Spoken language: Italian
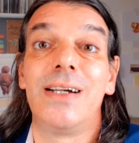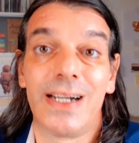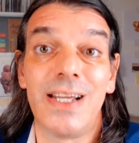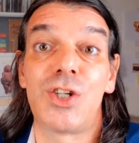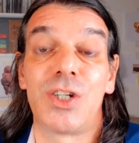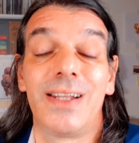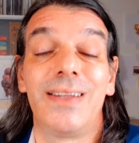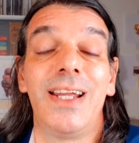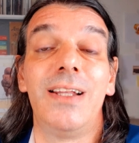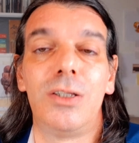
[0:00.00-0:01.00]
crescere
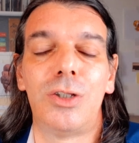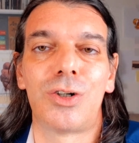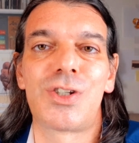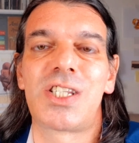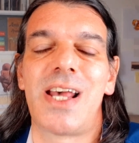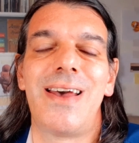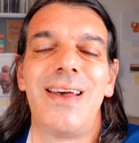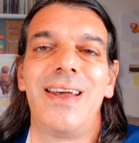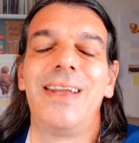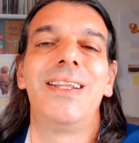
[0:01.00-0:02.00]
dentro sé
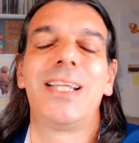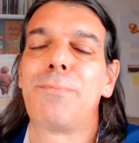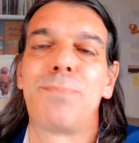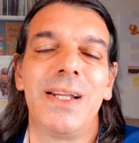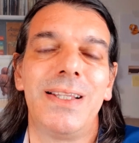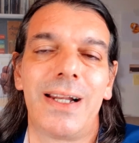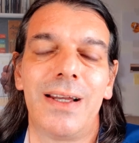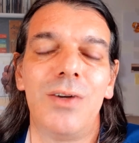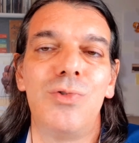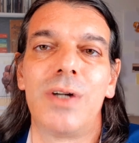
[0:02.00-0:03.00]
e
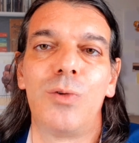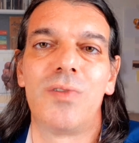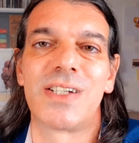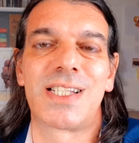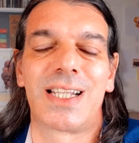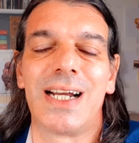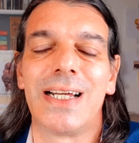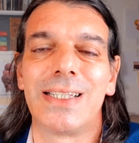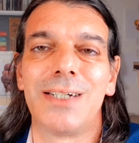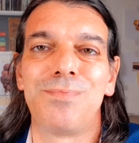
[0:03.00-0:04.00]
intraprendere una nuova
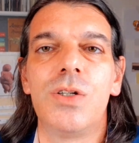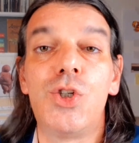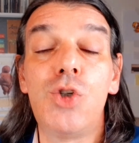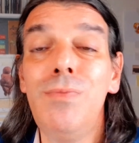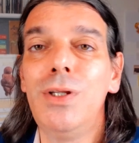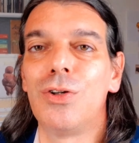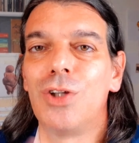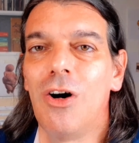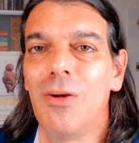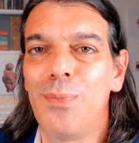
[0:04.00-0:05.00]
strada. Subito
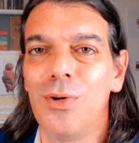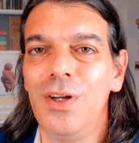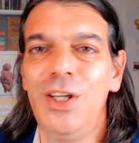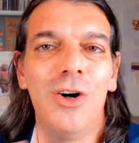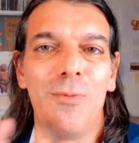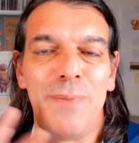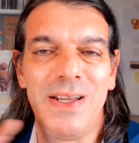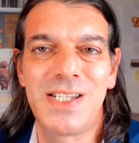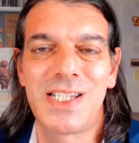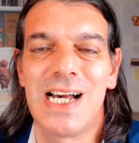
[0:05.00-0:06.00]
dopo io ho
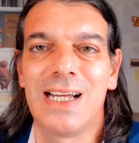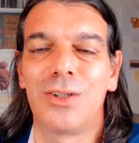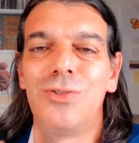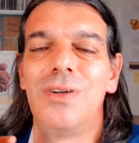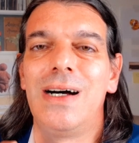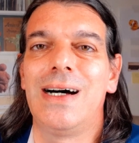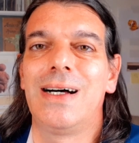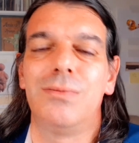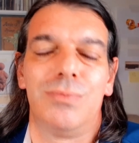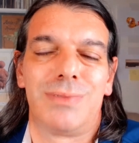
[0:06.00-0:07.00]
pensato
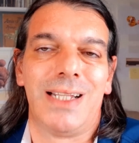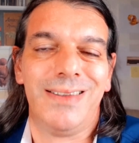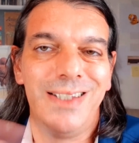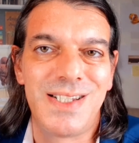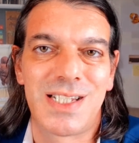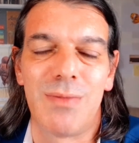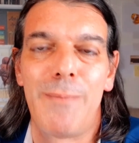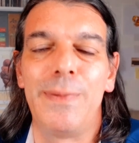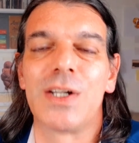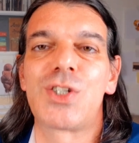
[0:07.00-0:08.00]
a tantissime
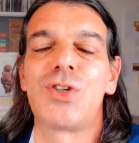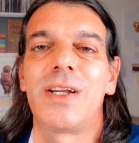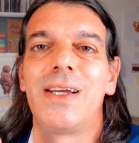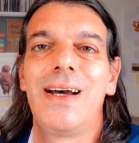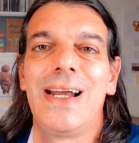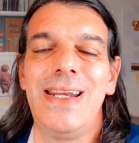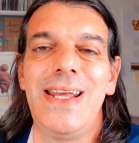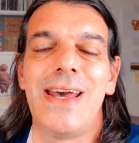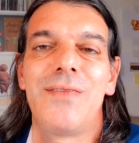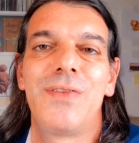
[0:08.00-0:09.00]
persone
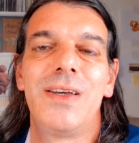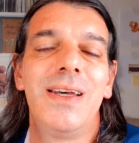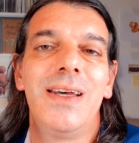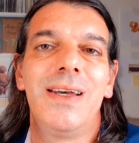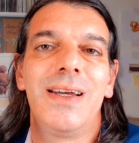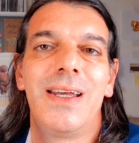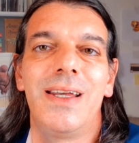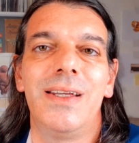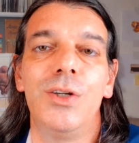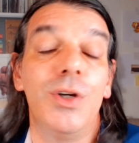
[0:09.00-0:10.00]
allieve che
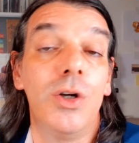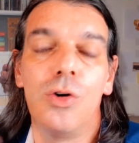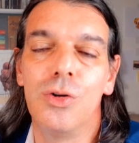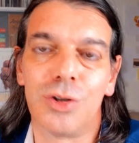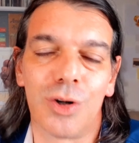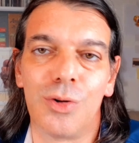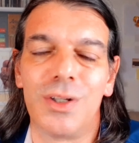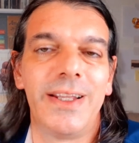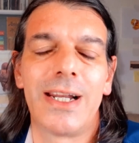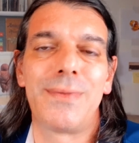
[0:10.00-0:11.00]
io incontro
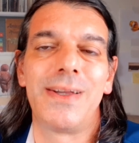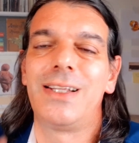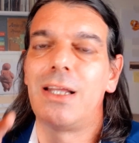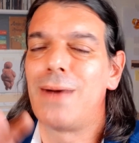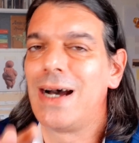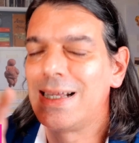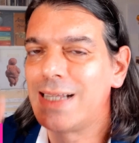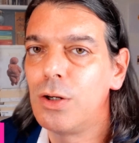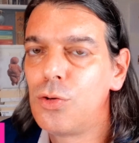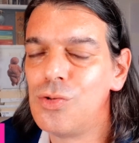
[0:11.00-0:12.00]
quotidianamente, ma ad
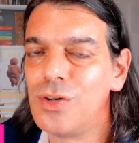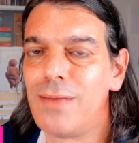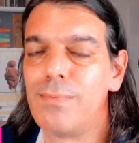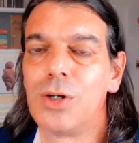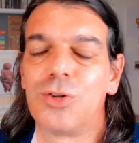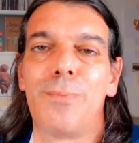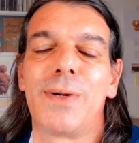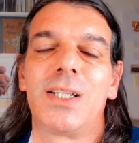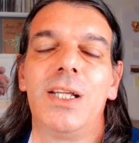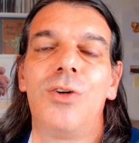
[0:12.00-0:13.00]
alcune in modo
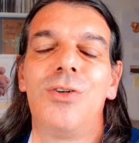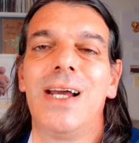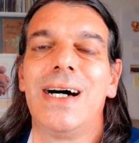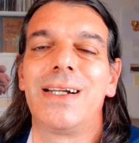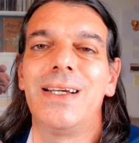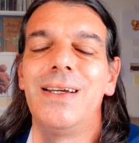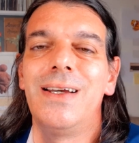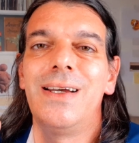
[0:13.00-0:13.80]
particolare,